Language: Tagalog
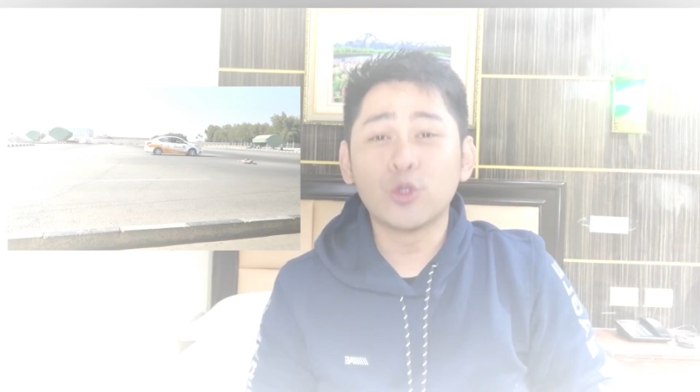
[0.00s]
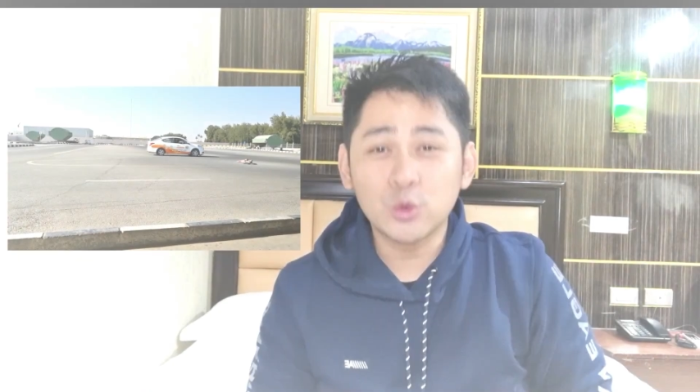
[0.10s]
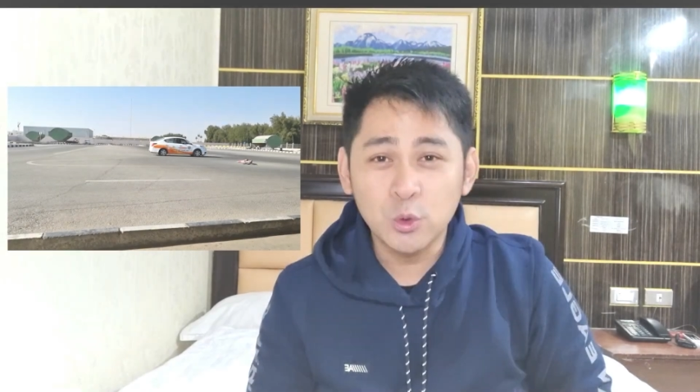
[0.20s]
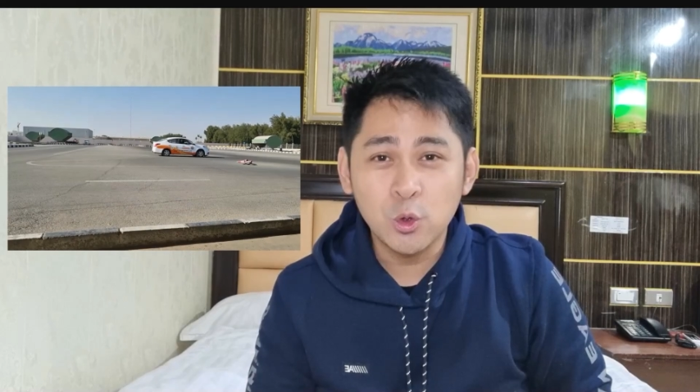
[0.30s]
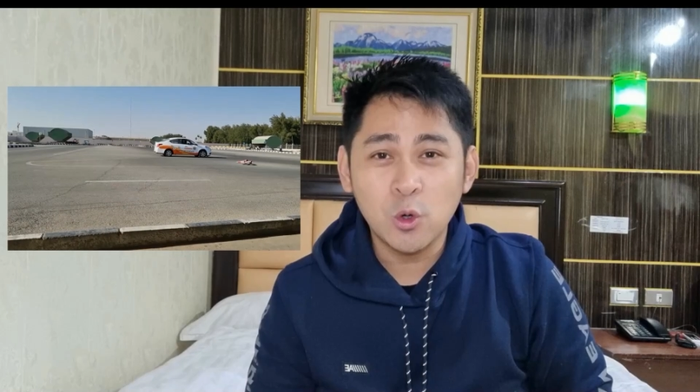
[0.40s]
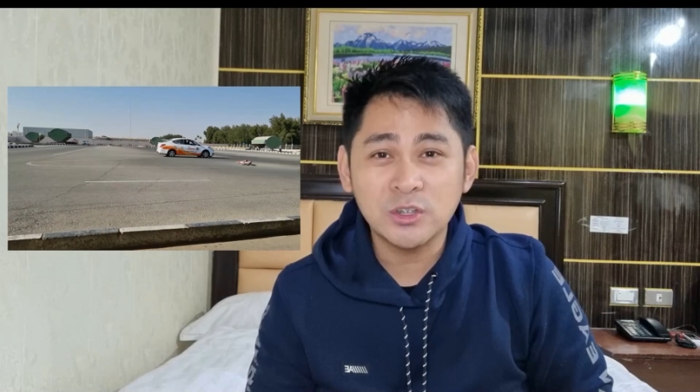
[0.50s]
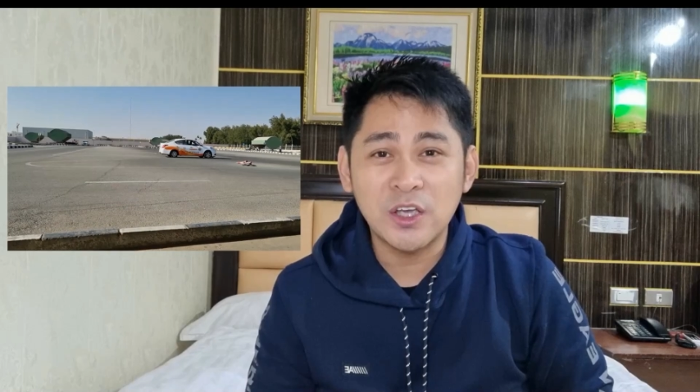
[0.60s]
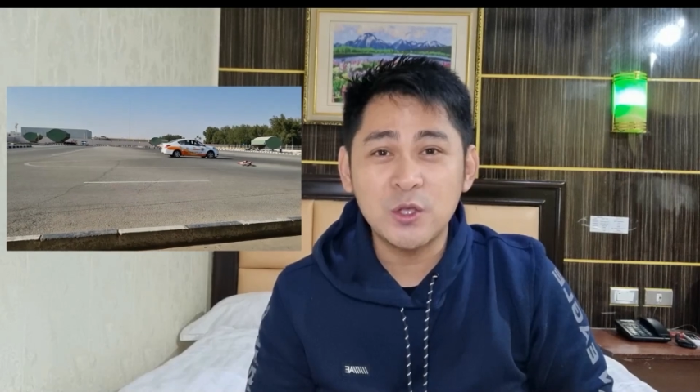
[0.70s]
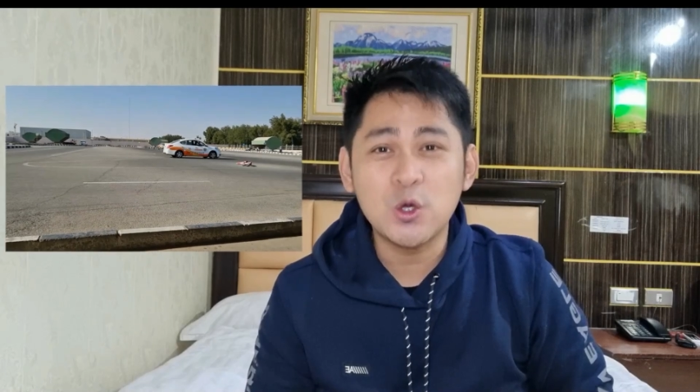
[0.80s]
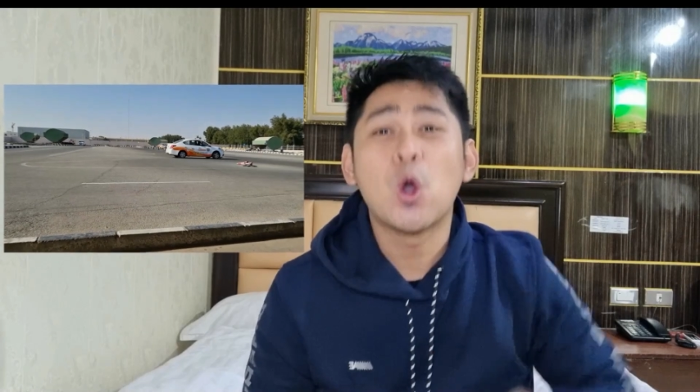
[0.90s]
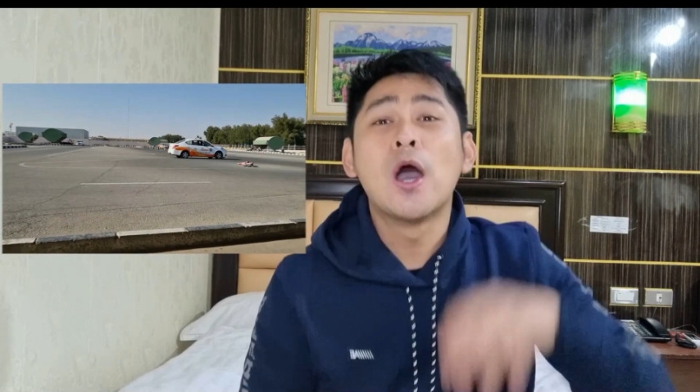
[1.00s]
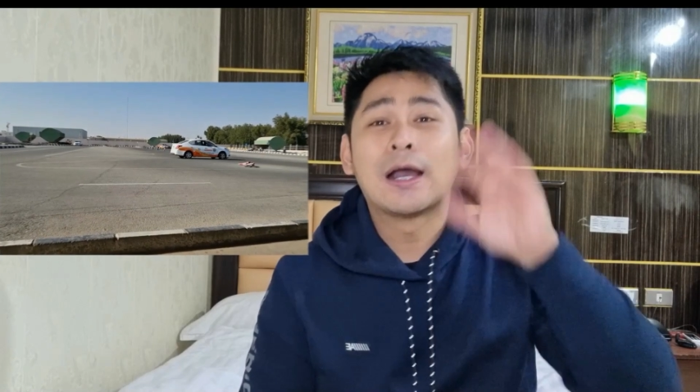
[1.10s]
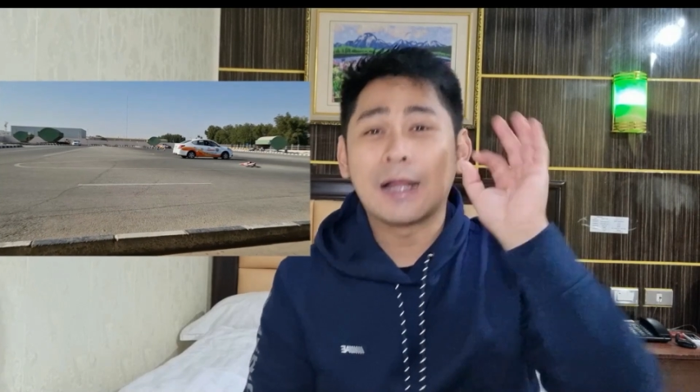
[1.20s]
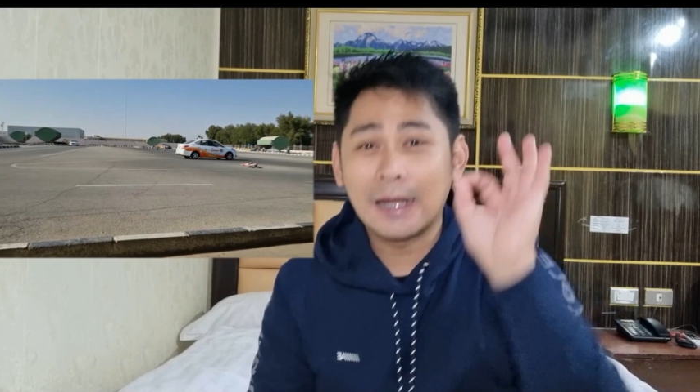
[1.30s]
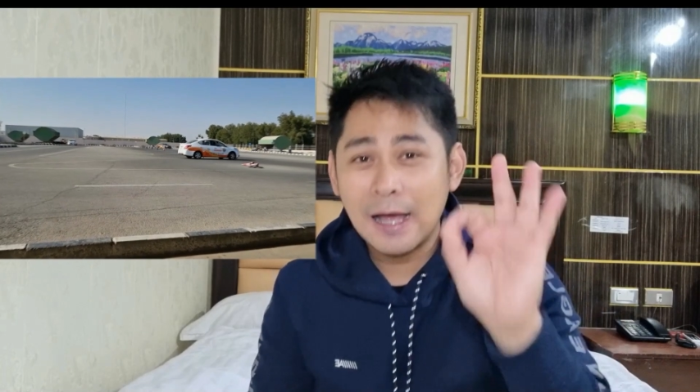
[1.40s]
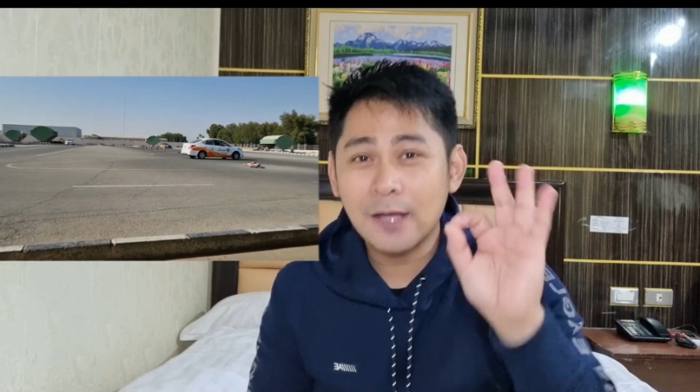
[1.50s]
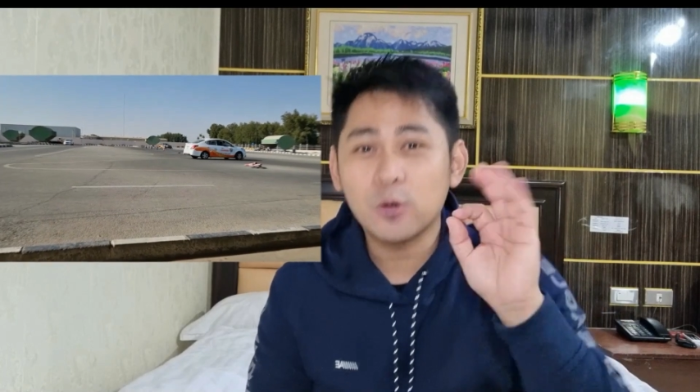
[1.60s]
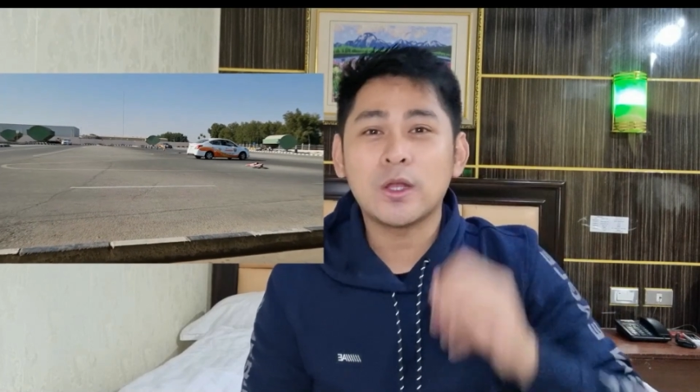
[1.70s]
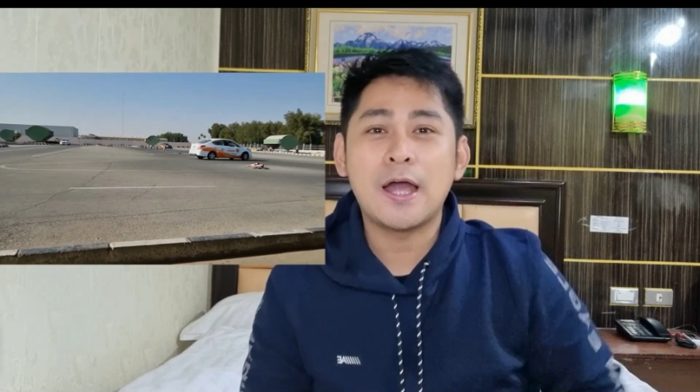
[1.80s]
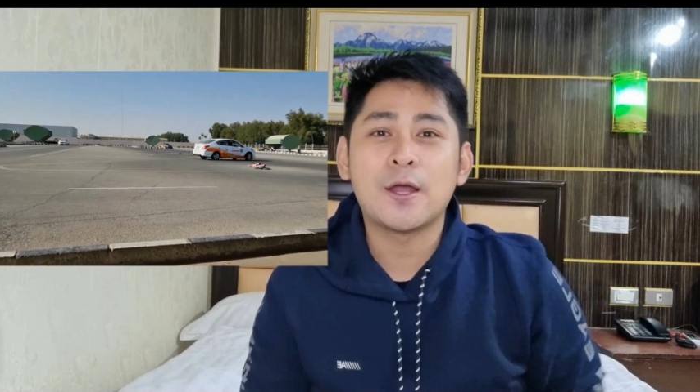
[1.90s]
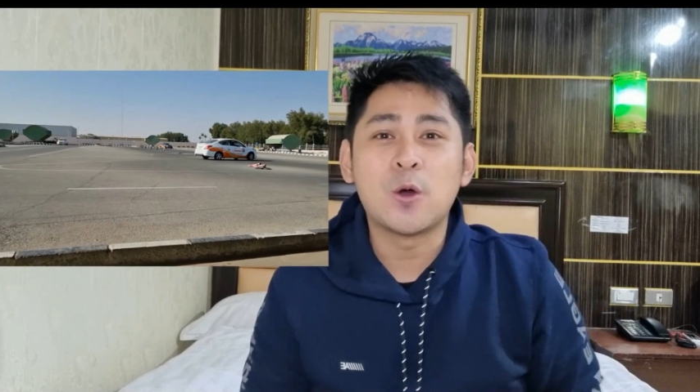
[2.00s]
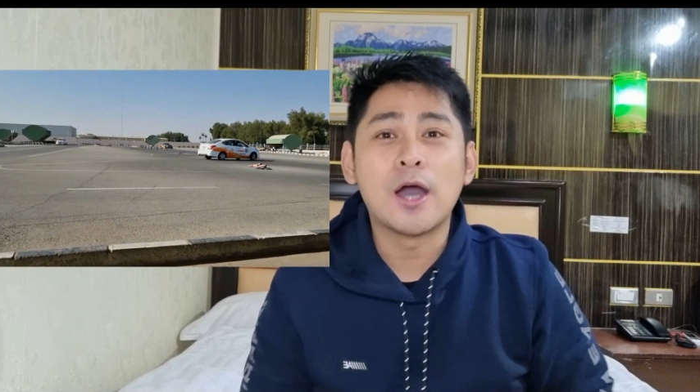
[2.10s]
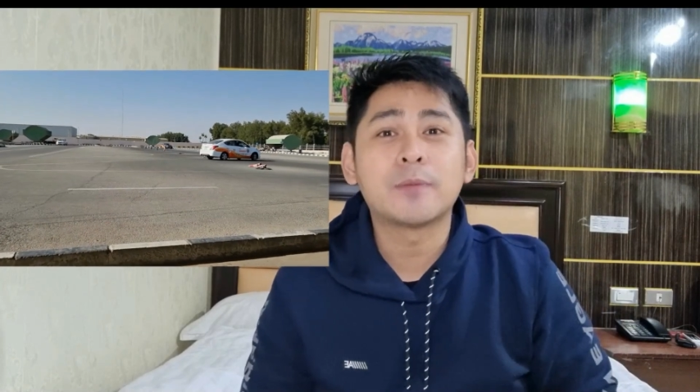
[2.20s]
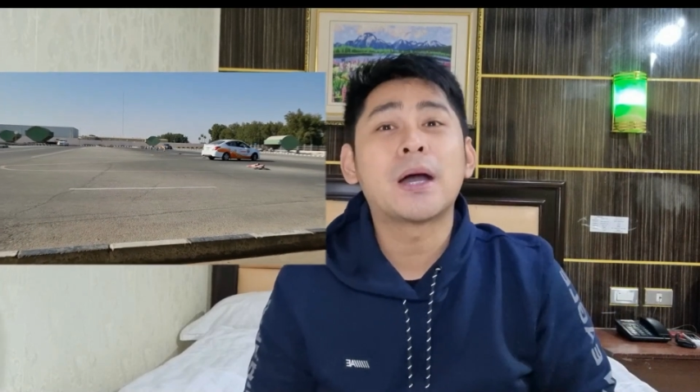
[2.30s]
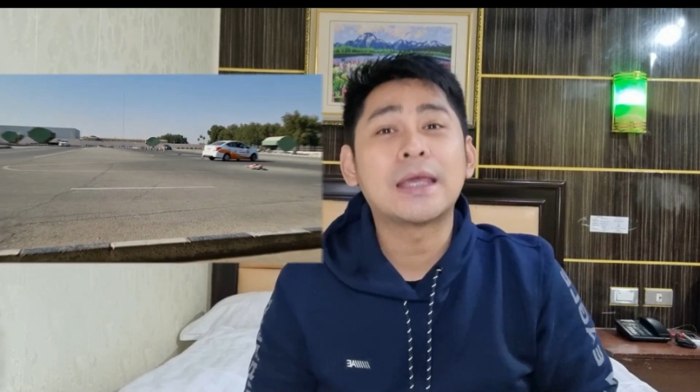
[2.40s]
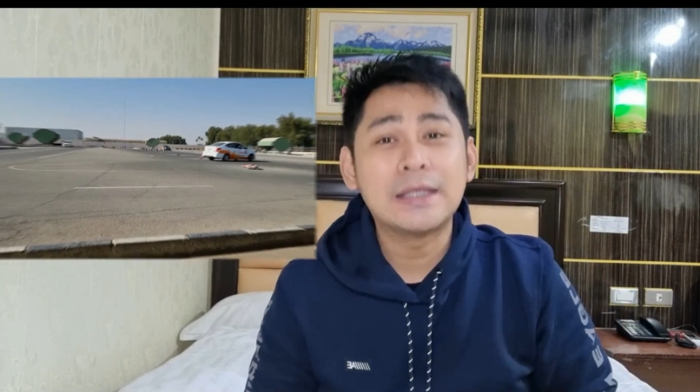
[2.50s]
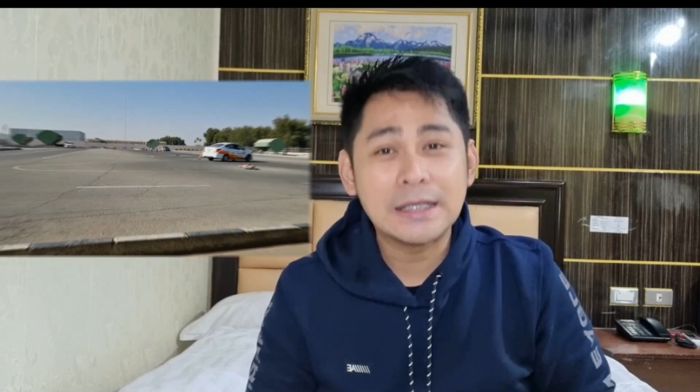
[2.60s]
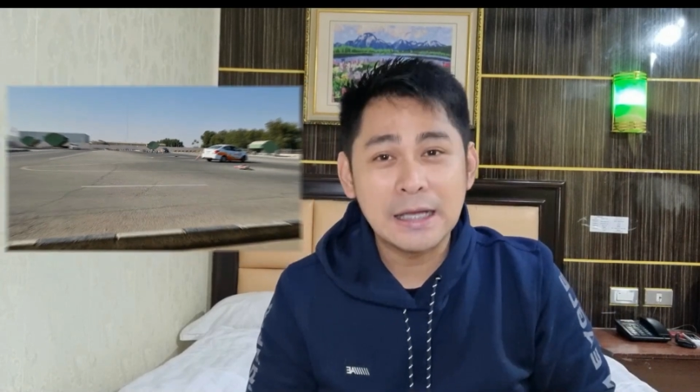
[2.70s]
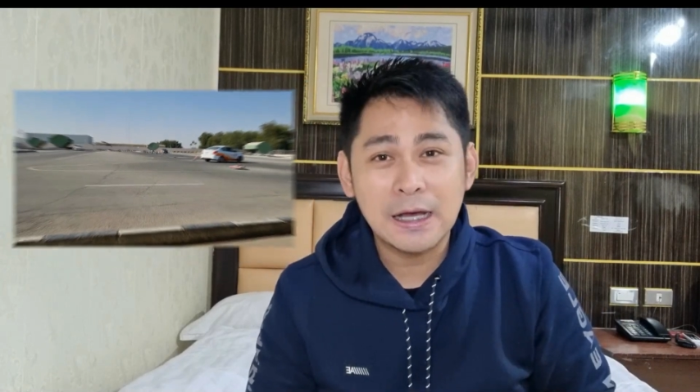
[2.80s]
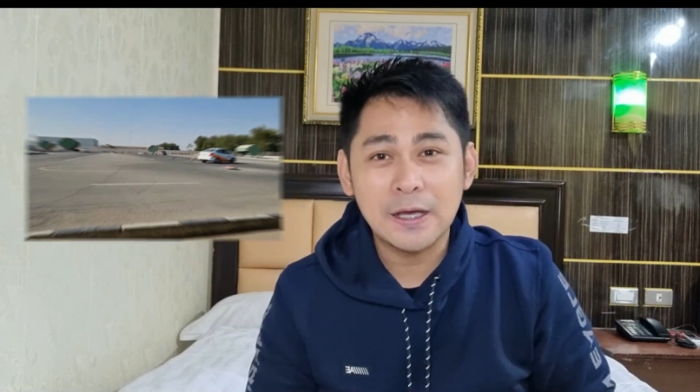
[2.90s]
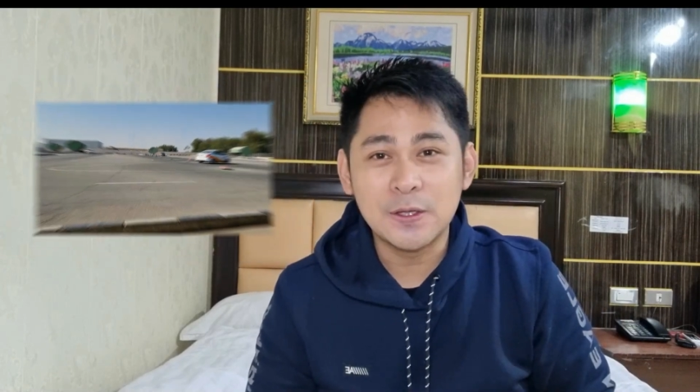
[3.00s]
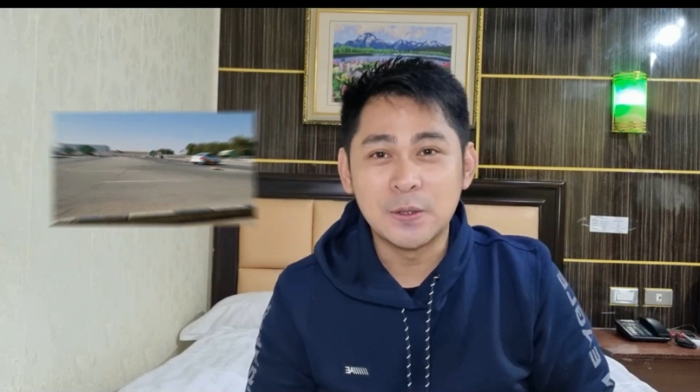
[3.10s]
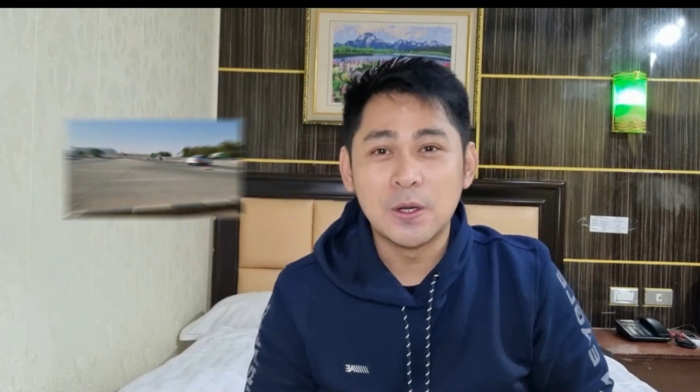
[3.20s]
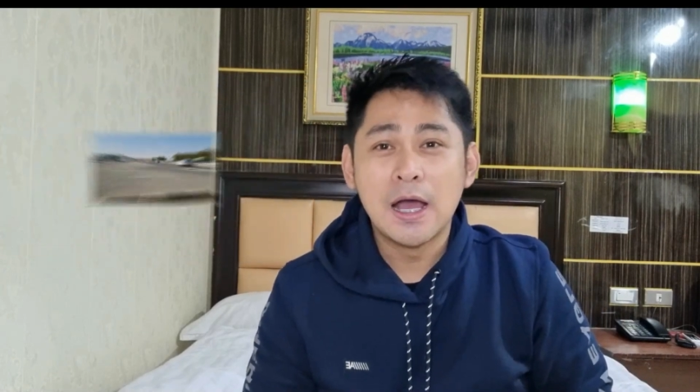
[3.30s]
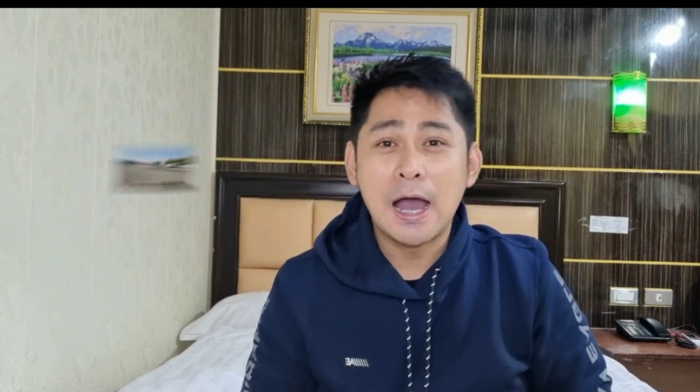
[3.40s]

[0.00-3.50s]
Ituturo ko sa inyo, klarong-klaro at makinig lang kayo.